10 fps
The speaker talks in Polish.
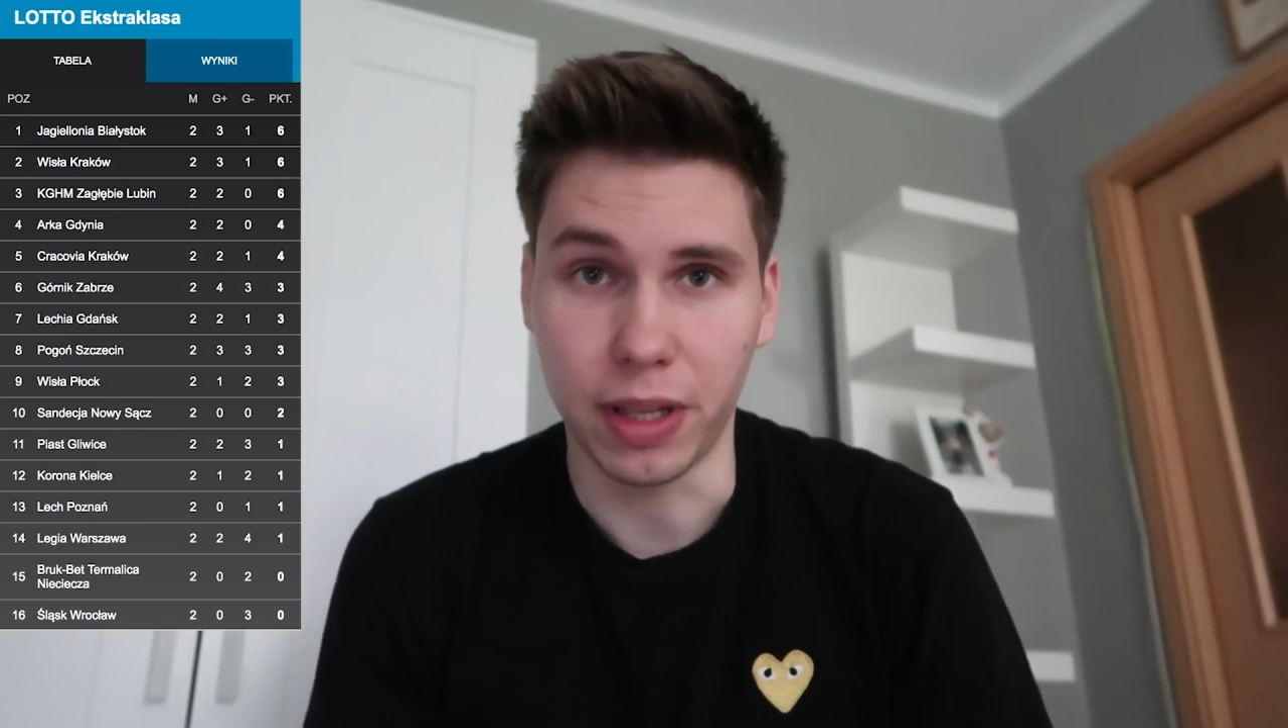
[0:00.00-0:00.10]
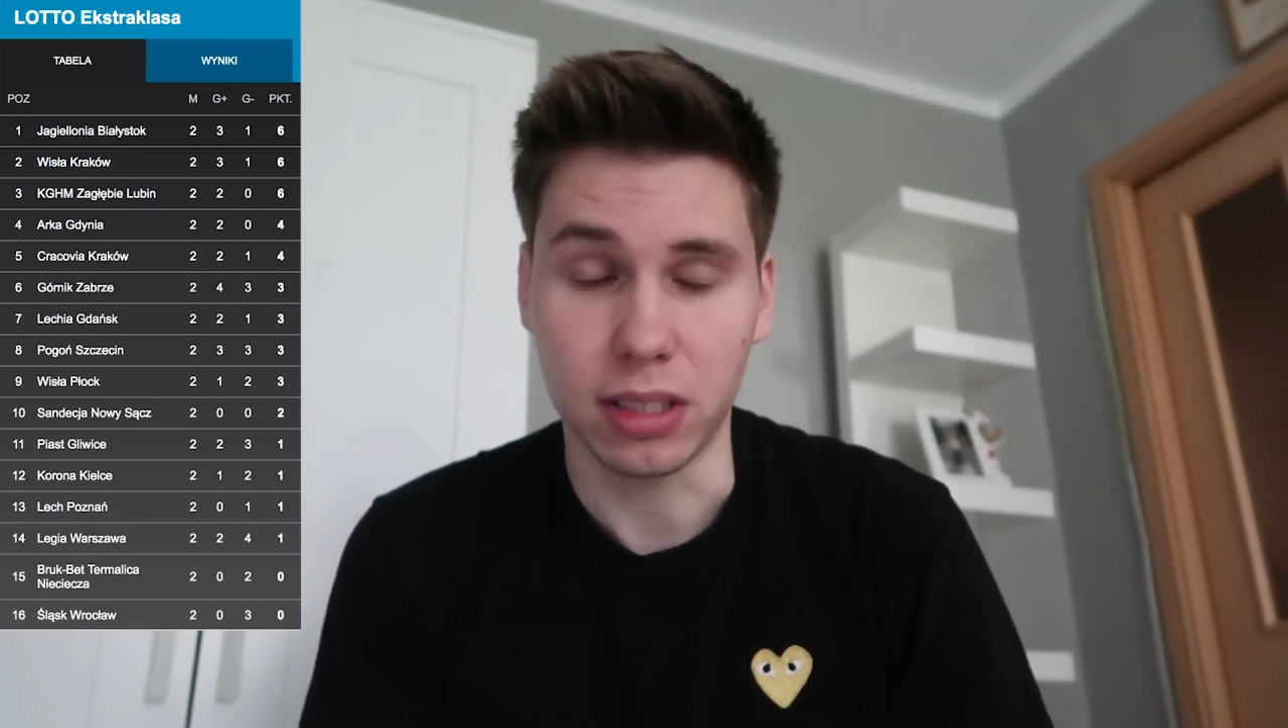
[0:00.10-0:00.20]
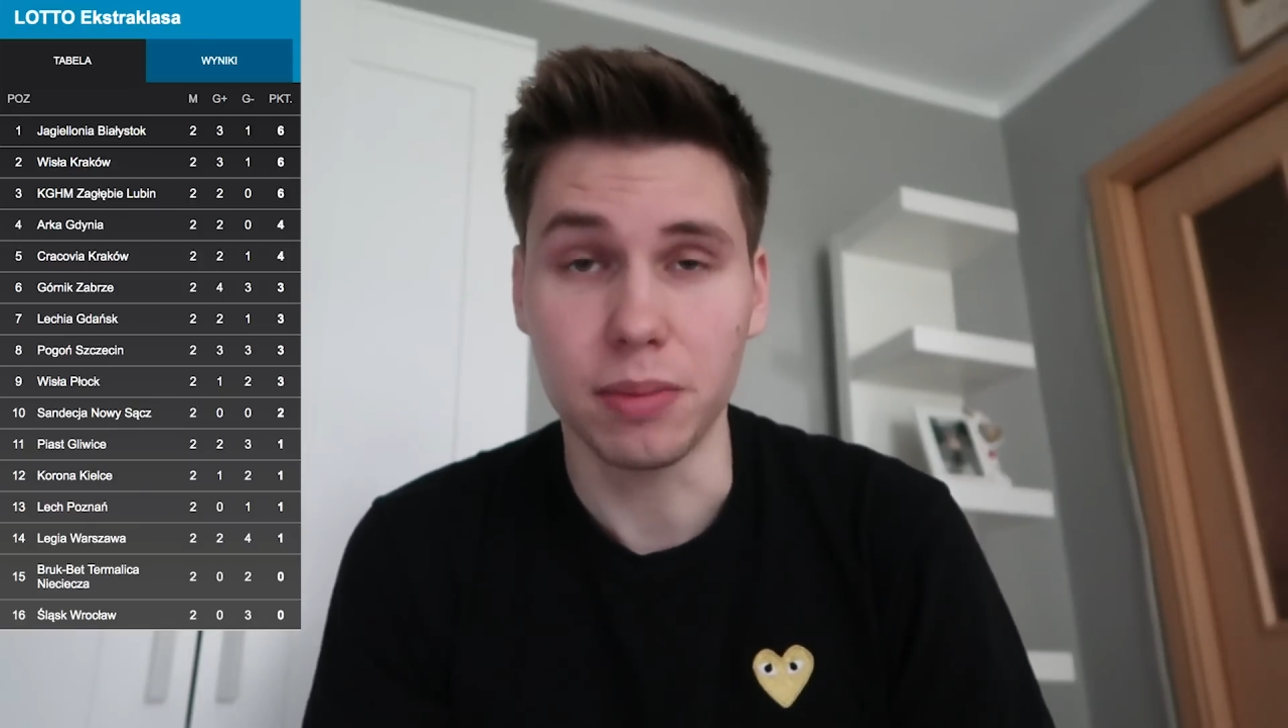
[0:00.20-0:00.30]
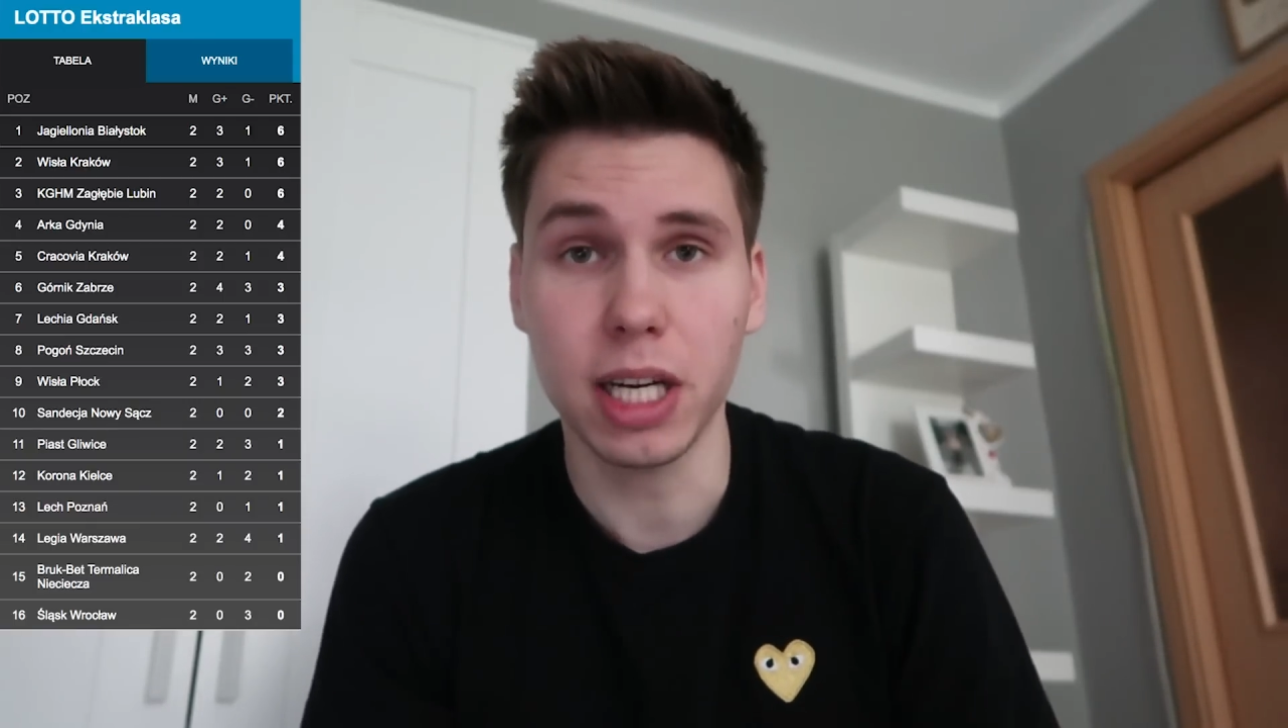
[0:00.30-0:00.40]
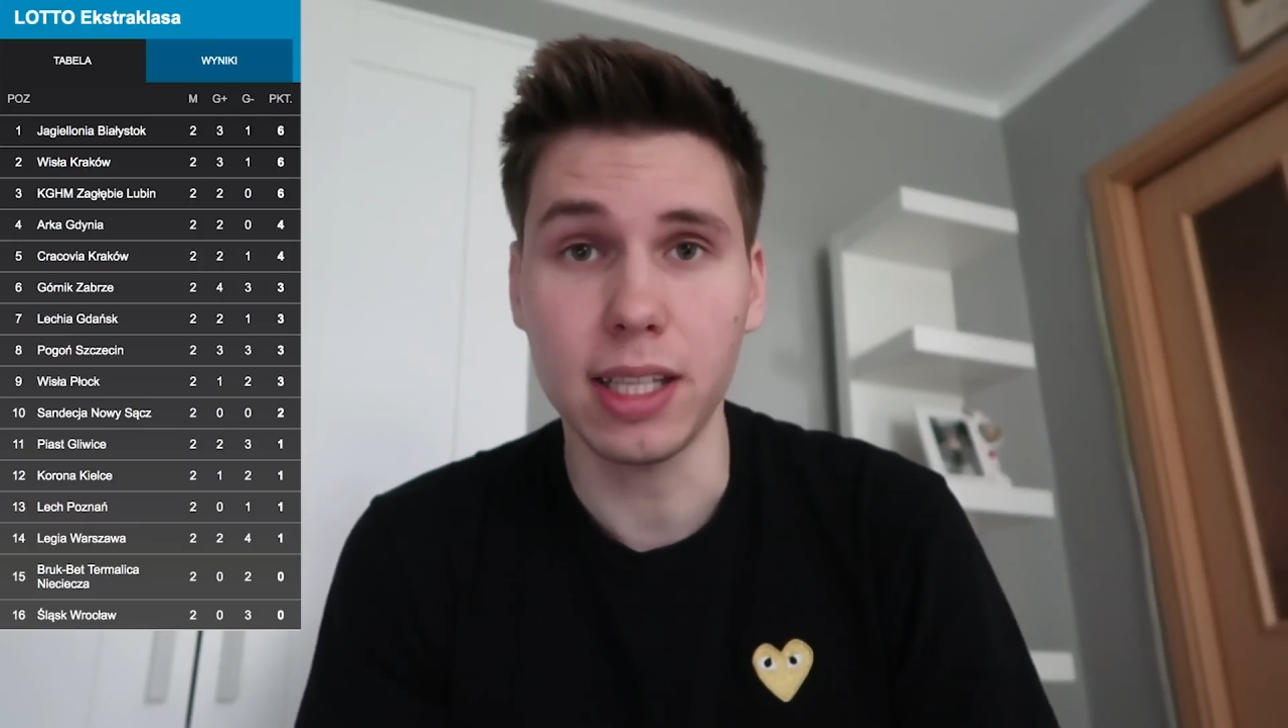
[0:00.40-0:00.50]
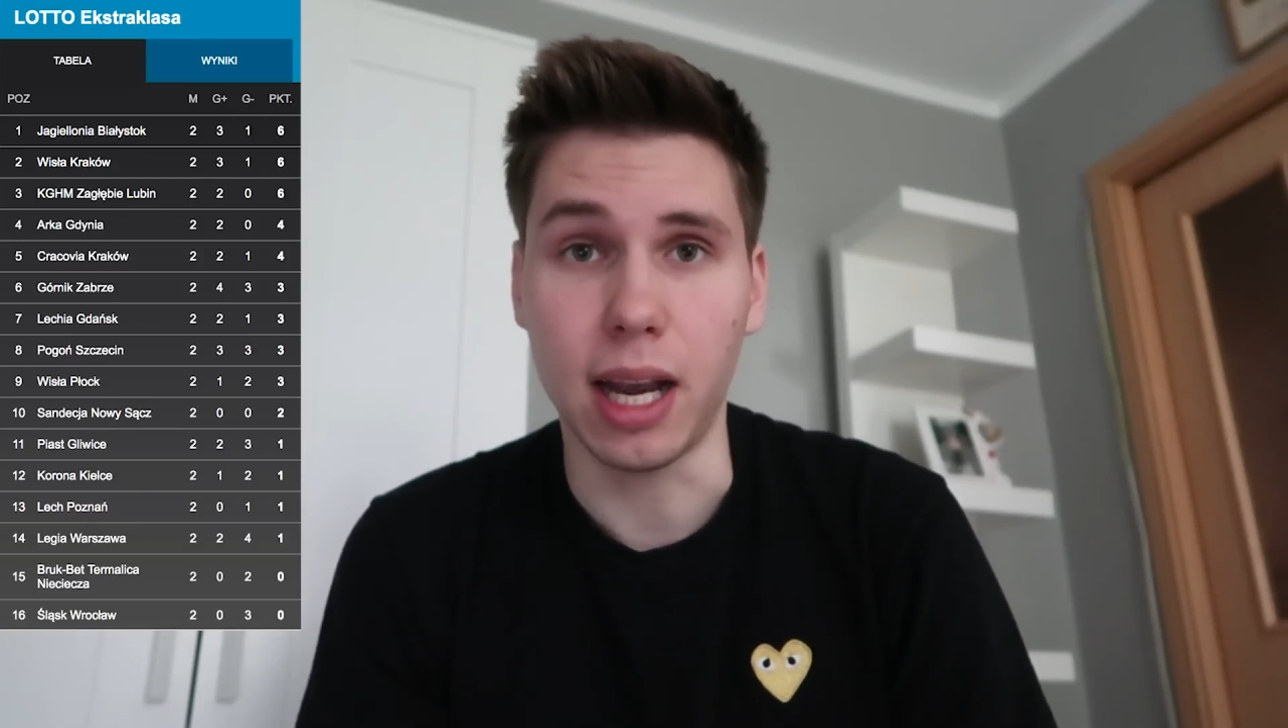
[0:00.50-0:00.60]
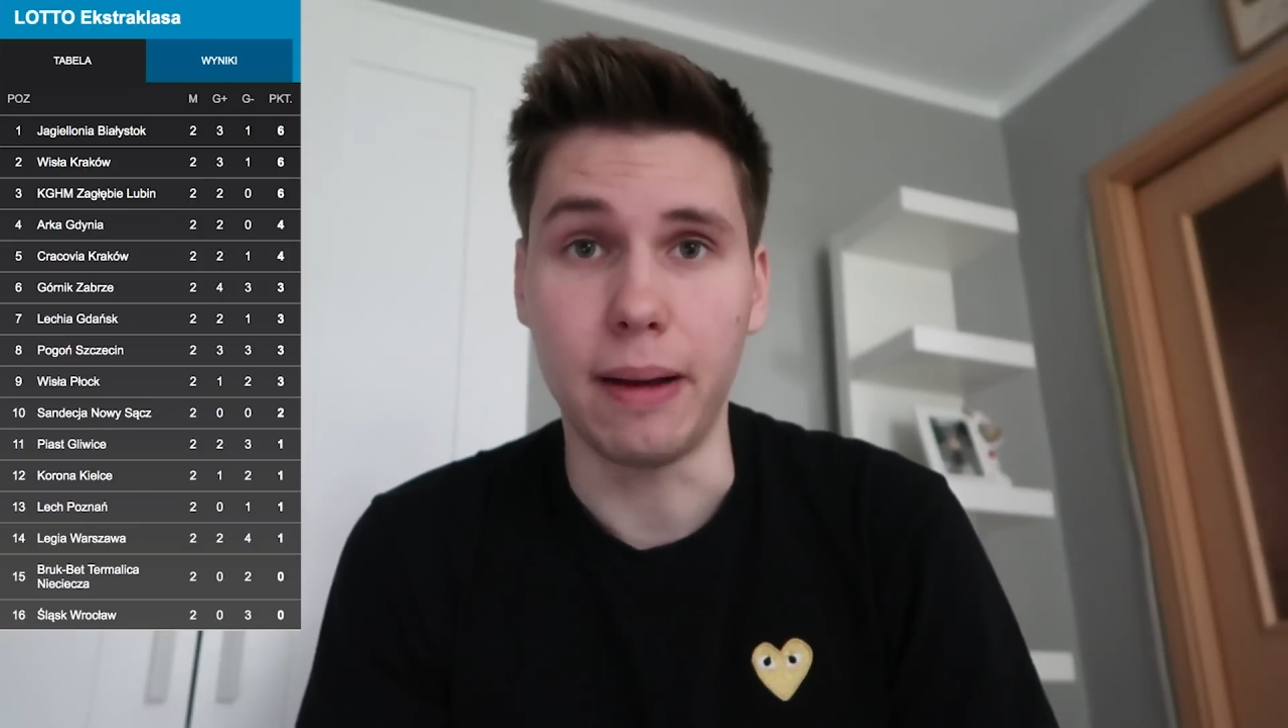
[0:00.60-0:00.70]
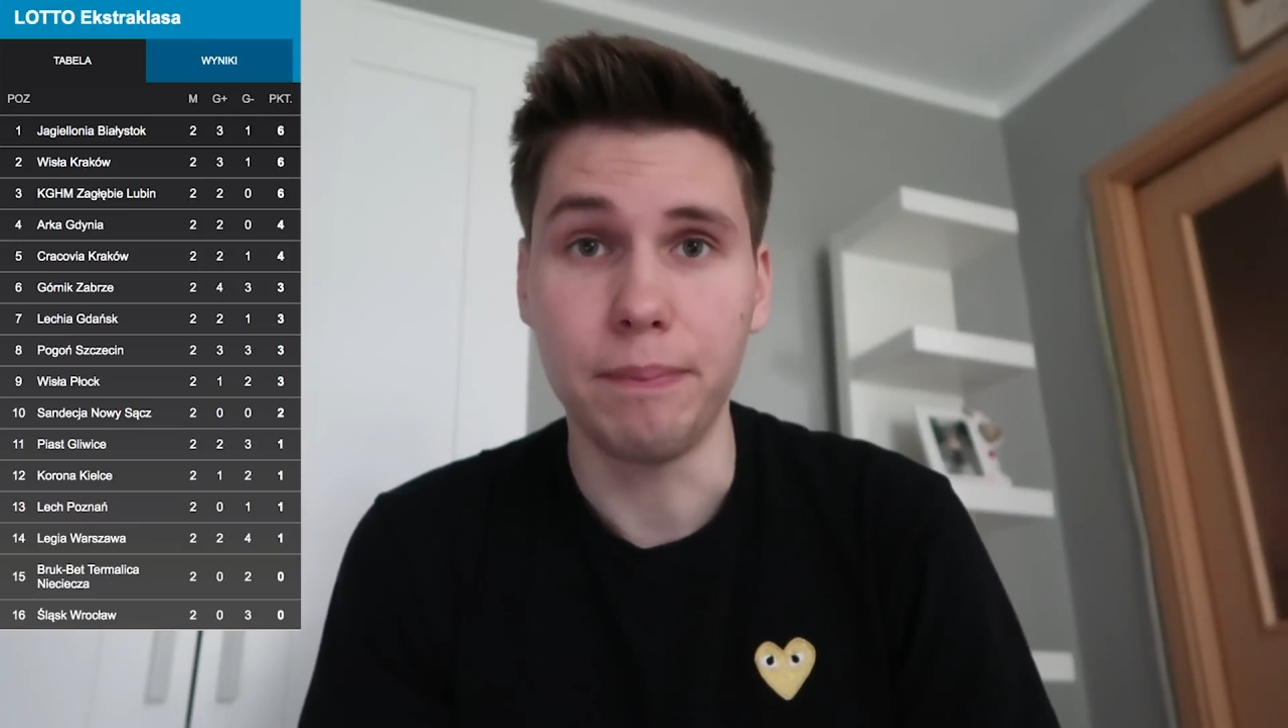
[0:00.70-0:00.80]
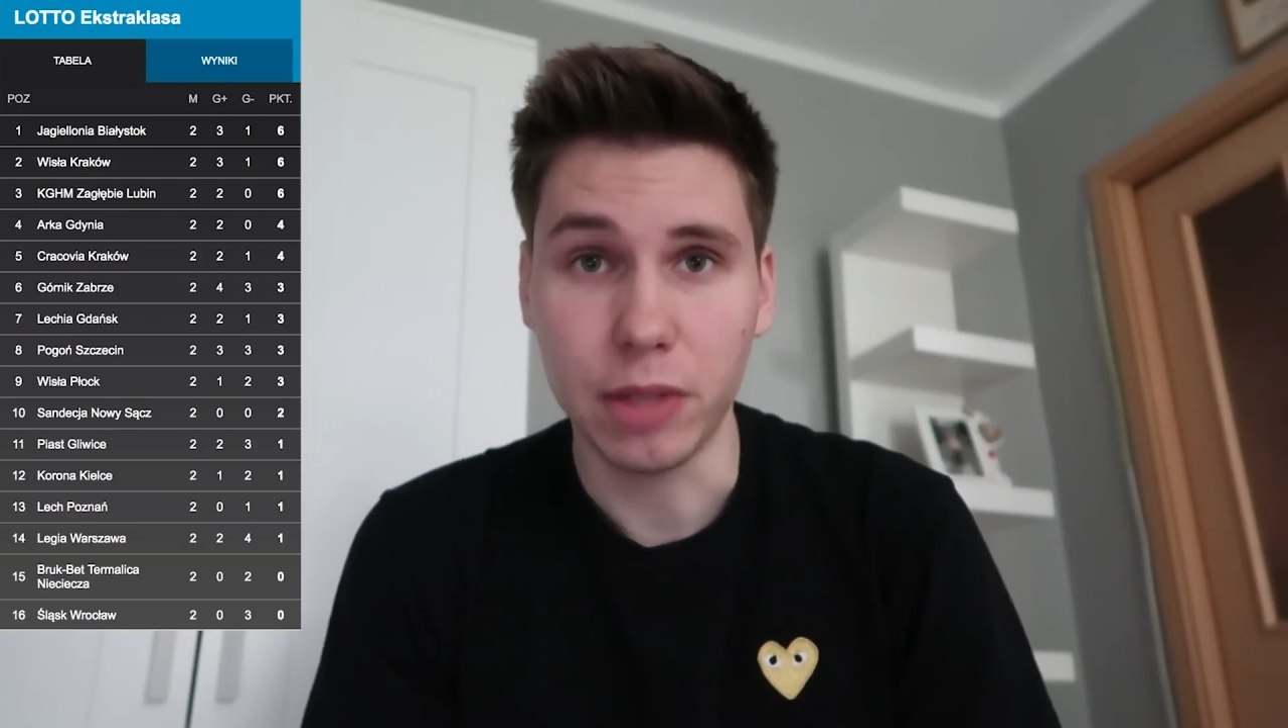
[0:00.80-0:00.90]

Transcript: na tym kanale.